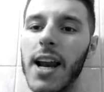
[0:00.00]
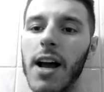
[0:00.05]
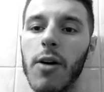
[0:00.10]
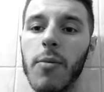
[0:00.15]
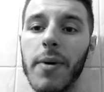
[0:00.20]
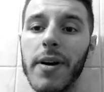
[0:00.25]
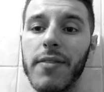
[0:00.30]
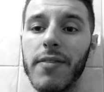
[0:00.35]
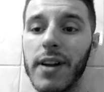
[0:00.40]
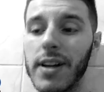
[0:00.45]
lá
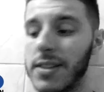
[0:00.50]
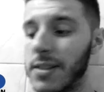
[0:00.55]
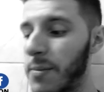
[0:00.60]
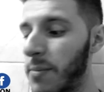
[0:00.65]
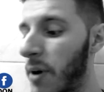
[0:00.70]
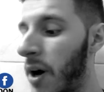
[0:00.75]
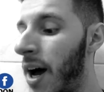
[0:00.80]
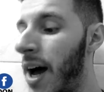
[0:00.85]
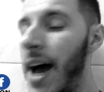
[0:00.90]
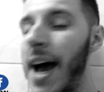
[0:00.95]
como é que fala essa
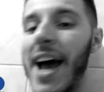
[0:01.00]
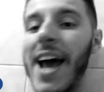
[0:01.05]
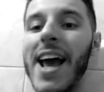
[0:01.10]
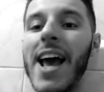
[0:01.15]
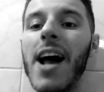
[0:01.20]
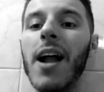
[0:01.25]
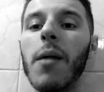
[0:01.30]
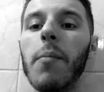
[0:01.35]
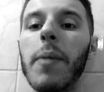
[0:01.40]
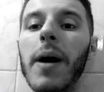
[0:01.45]
porra.
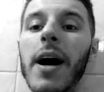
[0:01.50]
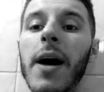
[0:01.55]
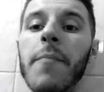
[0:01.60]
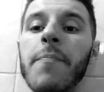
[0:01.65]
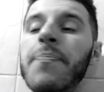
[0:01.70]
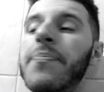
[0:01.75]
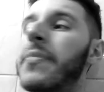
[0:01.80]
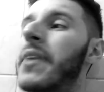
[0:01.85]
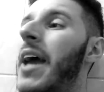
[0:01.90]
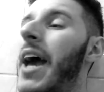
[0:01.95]
El,
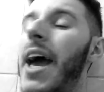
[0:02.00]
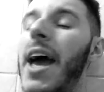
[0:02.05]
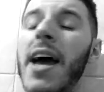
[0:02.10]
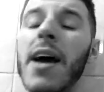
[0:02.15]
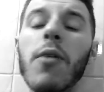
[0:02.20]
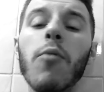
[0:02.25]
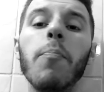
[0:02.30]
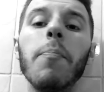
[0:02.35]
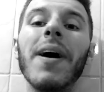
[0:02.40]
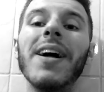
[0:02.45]

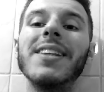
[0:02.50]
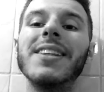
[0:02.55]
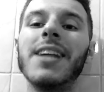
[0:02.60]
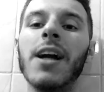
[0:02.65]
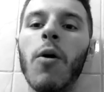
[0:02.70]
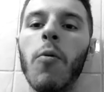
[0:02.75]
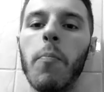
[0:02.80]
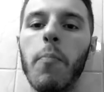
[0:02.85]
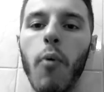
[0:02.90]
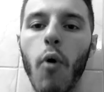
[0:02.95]
é o
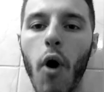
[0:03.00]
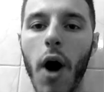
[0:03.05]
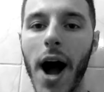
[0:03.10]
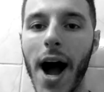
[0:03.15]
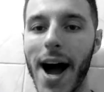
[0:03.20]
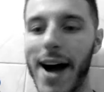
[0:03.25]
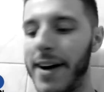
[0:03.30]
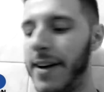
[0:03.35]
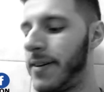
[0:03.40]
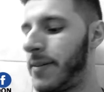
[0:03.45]
patrão,
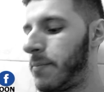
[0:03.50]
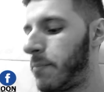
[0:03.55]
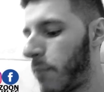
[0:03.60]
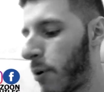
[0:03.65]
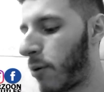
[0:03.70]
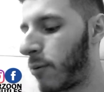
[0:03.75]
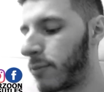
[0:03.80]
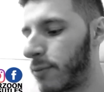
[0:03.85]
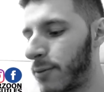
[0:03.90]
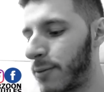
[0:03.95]
porra.
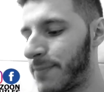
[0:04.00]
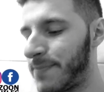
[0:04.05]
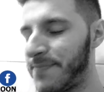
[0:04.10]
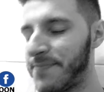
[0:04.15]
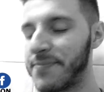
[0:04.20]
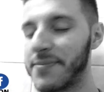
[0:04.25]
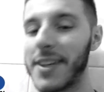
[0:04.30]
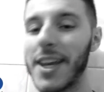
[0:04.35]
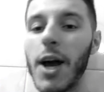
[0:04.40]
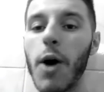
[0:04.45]
Pronto.
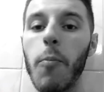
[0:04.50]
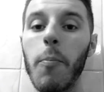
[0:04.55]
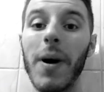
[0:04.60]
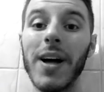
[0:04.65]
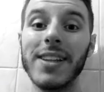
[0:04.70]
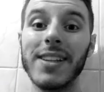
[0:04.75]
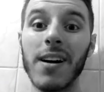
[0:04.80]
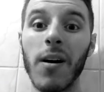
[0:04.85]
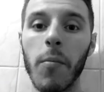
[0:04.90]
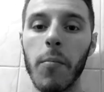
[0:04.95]
É o
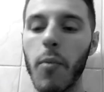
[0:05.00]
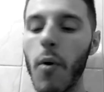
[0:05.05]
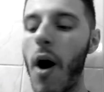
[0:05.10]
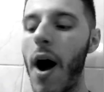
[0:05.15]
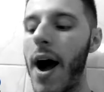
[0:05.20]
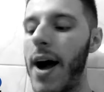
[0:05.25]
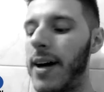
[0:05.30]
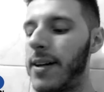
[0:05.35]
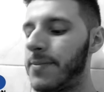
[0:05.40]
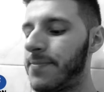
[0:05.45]
patrão,
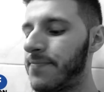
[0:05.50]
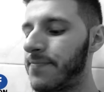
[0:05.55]
porra.